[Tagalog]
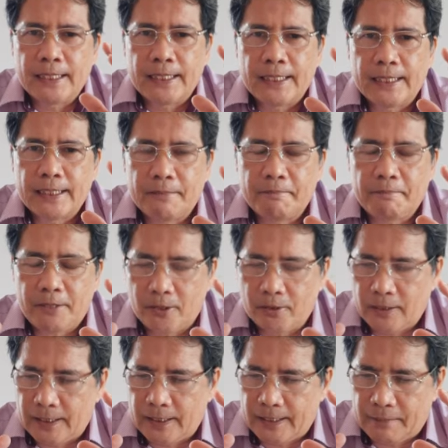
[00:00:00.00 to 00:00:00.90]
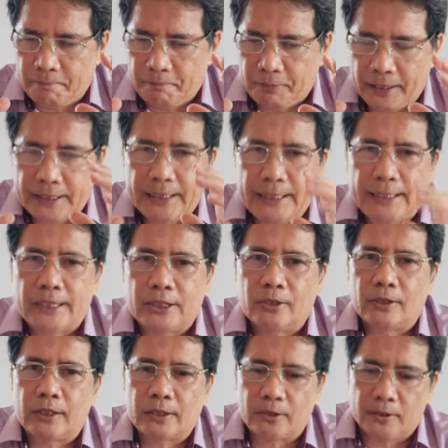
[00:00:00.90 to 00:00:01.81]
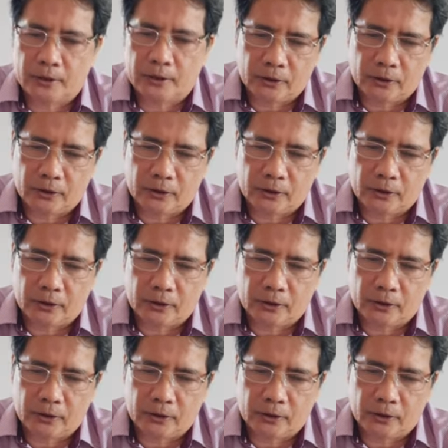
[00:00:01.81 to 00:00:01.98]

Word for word: is about uh, precision ito.